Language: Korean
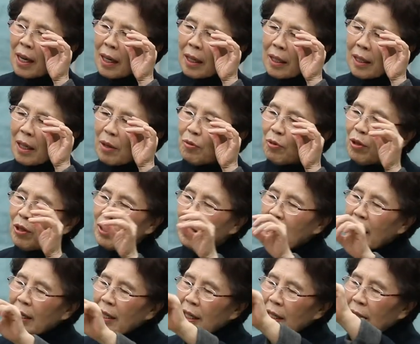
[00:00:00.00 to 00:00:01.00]
그런데
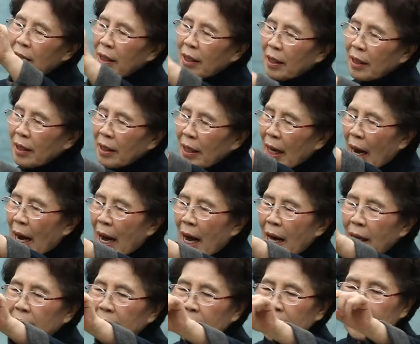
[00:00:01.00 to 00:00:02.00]
울타리를
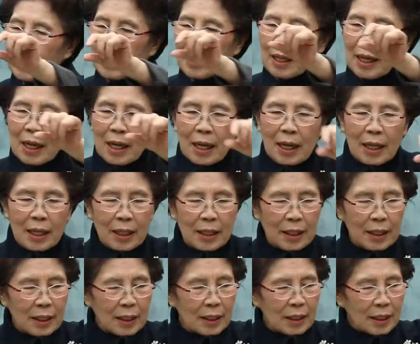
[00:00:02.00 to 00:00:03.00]
다그 그그
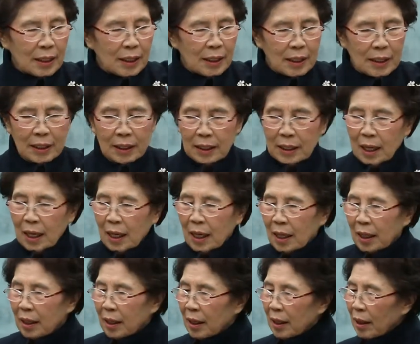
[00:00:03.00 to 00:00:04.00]
어, 그,
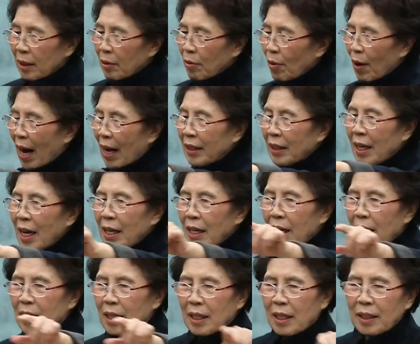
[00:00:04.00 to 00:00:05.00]
그 광야에
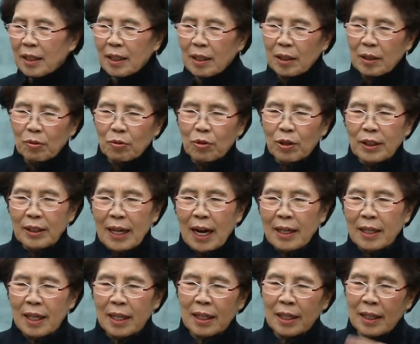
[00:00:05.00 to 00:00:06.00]
있는 그
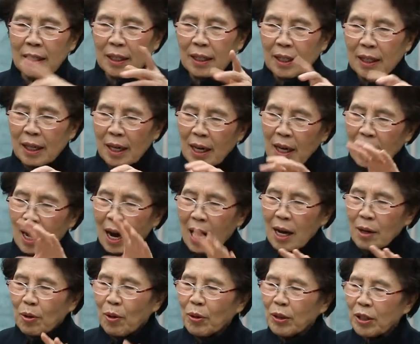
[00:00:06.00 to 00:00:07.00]
울타리를
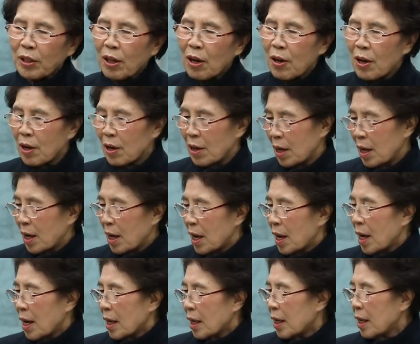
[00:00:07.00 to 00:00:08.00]
하고서
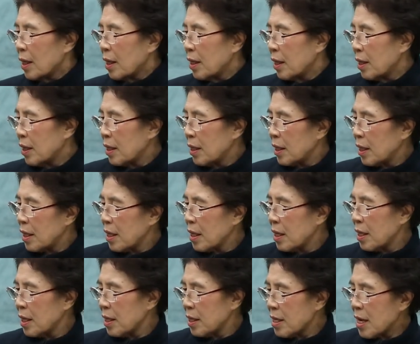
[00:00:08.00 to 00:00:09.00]
어,
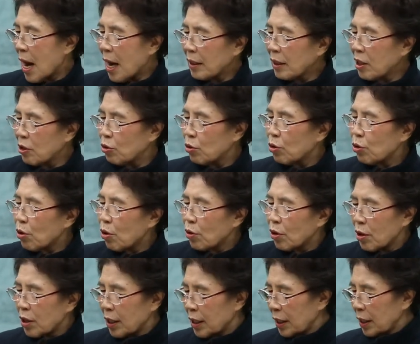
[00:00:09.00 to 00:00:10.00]
이 양이
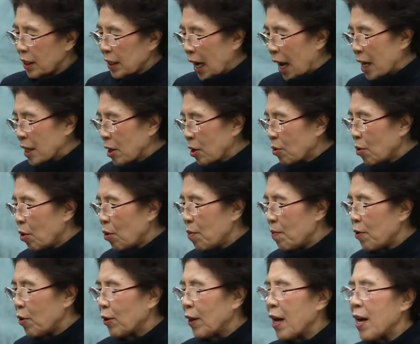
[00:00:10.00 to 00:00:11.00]
뚫어놓은 그 작은
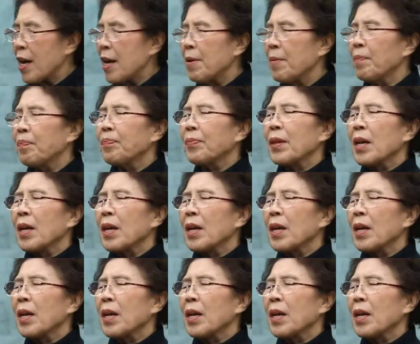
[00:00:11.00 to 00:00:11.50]
골목에